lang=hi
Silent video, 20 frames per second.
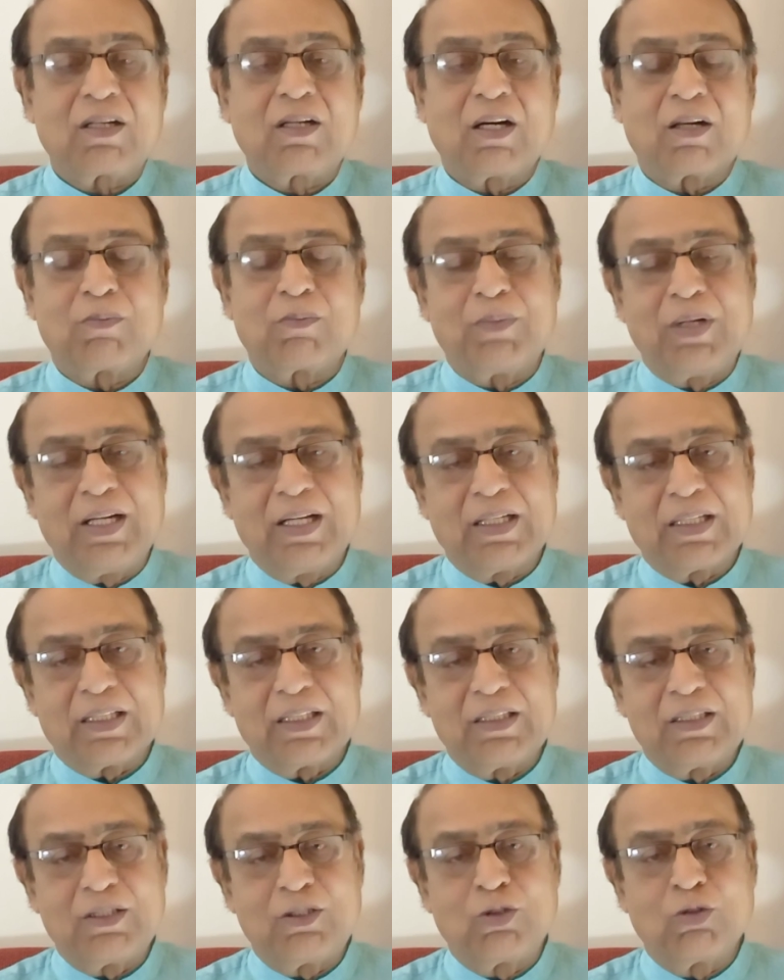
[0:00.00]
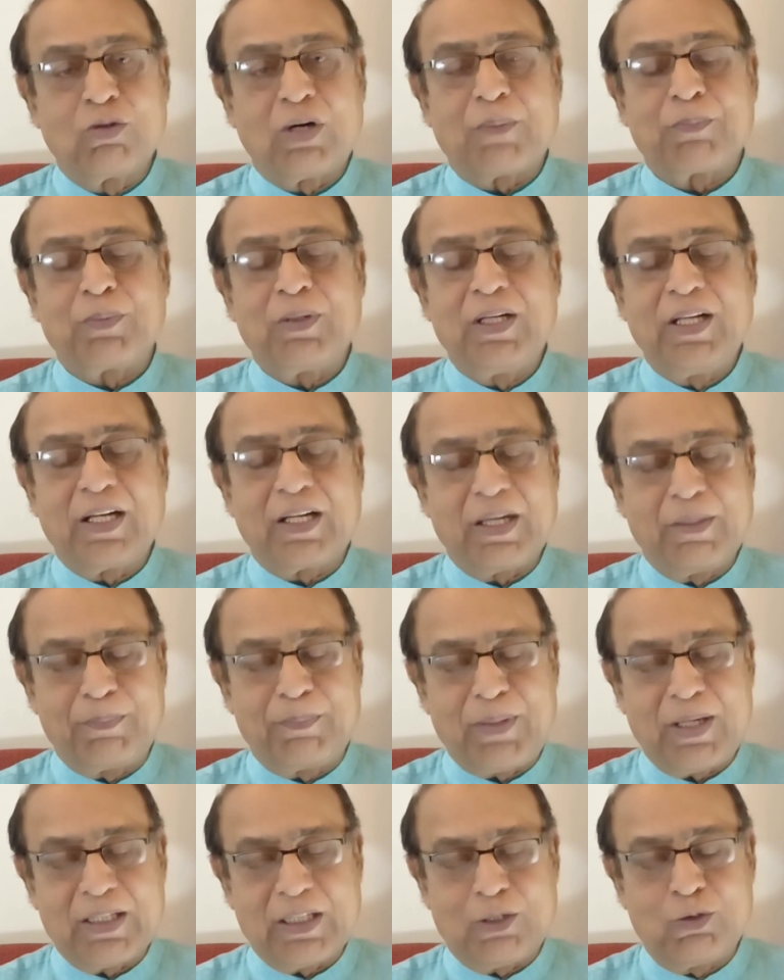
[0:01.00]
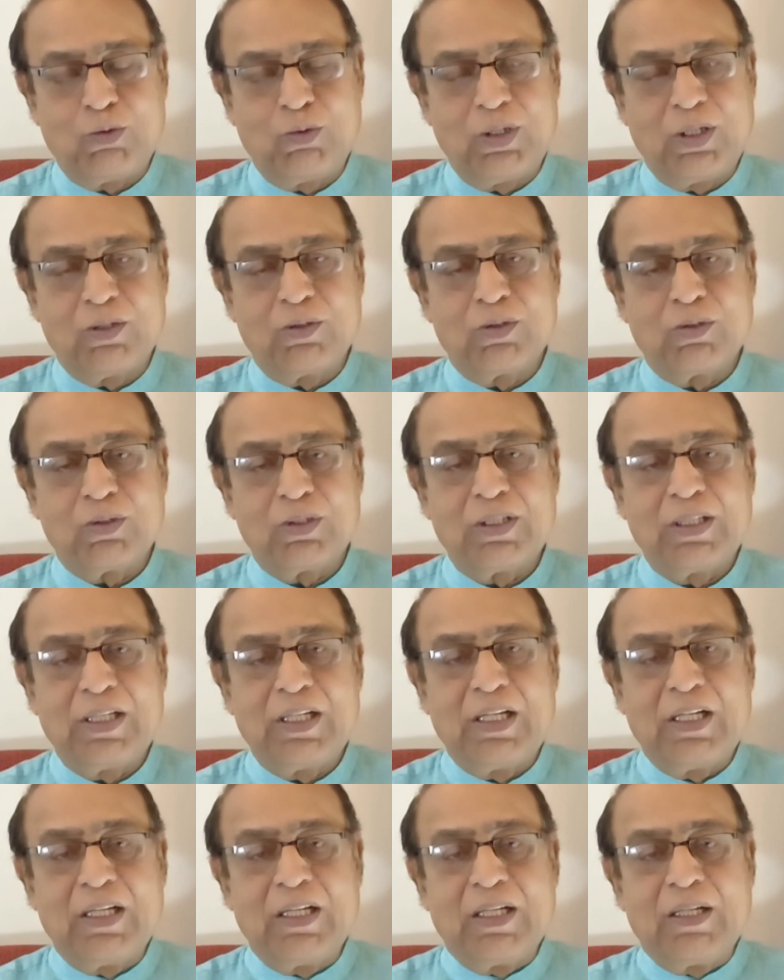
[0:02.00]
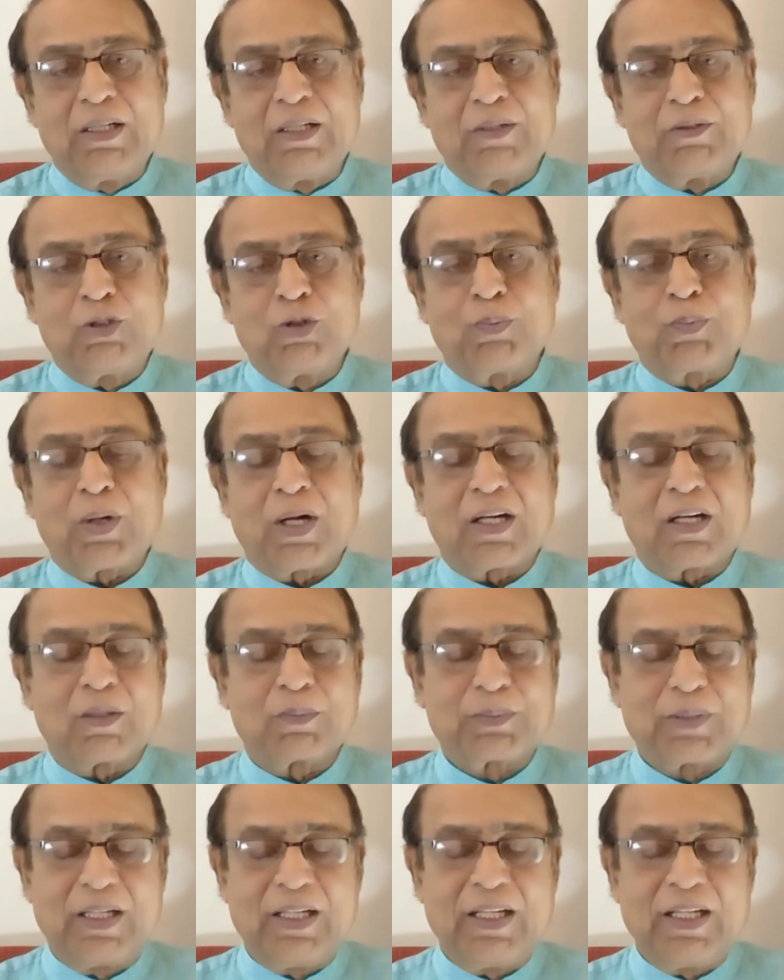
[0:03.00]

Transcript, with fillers: कर्म हैं जो आप लेके पैदा हुए हो जो प्रारब्ध